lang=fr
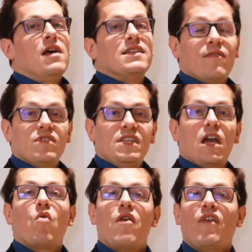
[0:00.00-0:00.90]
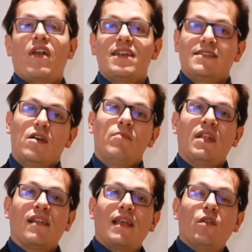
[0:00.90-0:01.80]
Ça veut dire qu'on va faire la somme
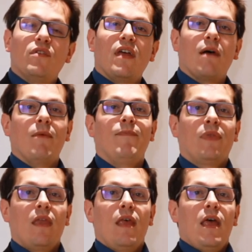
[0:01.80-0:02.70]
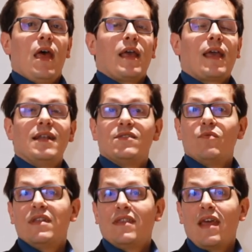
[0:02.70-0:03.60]
d'un tas de termes. Quels sont
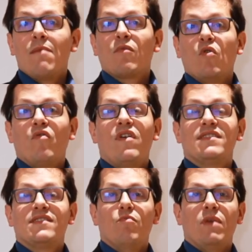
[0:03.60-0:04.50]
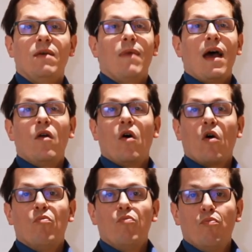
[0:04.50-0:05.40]
les termes que l'on va sommer
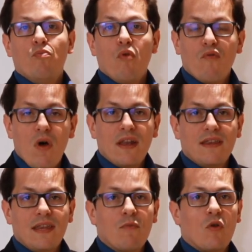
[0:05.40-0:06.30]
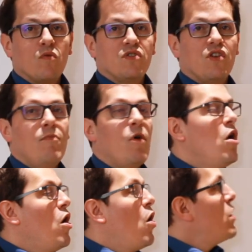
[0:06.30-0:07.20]
Alors, pour voir les termes que l'on somme,
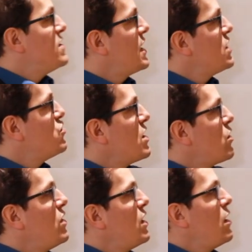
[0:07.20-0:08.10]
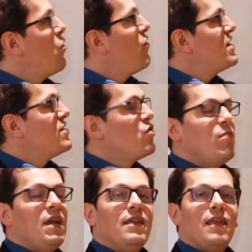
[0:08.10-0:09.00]
on les écrit juste à côté. On va
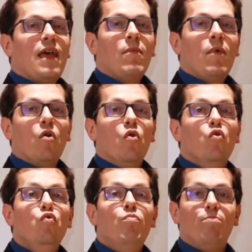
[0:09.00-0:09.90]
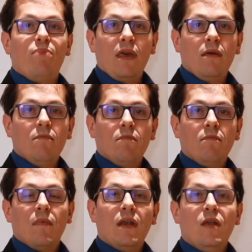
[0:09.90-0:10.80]
sommer les termes UP,
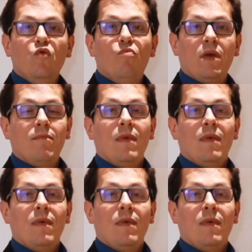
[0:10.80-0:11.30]
les UP.